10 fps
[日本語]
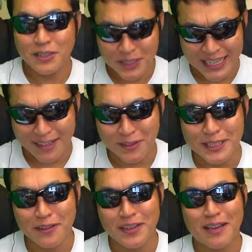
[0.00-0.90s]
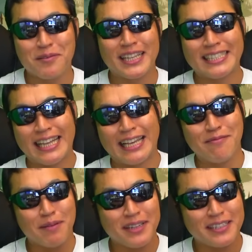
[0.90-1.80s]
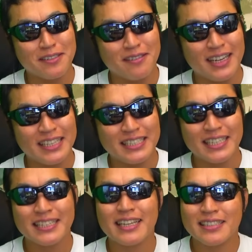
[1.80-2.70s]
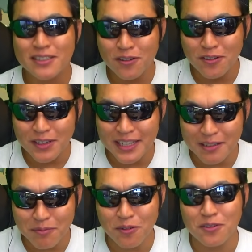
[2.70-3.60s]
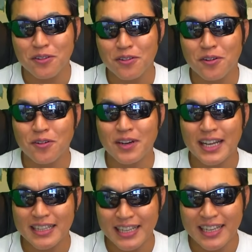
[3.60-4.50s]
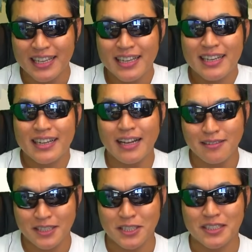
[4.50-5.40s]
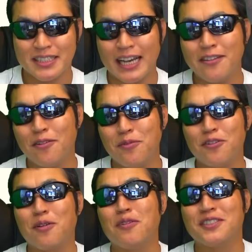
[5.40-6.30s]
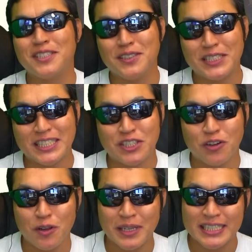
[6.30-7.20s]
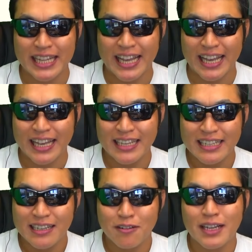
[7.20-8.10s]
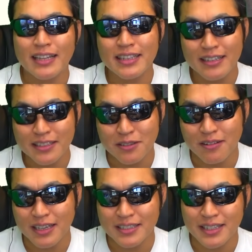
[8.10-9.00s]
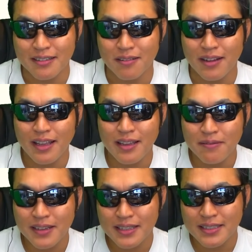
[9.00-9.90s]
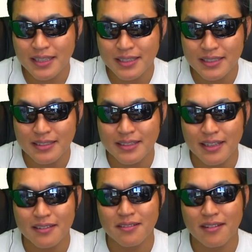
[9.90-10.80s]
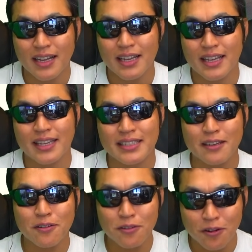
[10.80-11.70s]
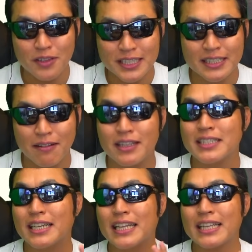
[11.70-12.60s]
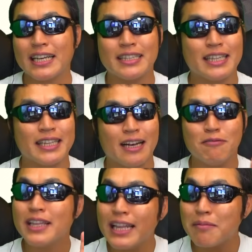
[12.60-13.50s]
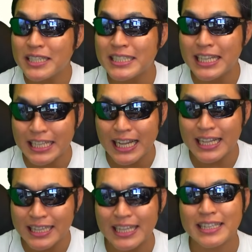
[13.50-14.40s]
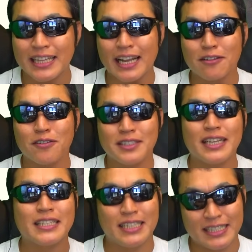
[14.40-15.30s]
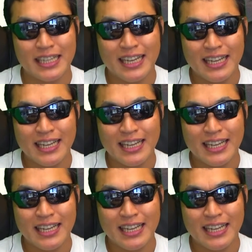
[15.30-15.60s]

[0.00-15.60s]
そしてこちらのゲームですね、今まで紹介してきたストーリーモードの他に、各種サイドモードも充実しておりまして、これ簡単に紹介していくと、AFK ステージっていうのが、えー、先ほど実際私が戦ってた腕試し的なって言ってたあのステージです。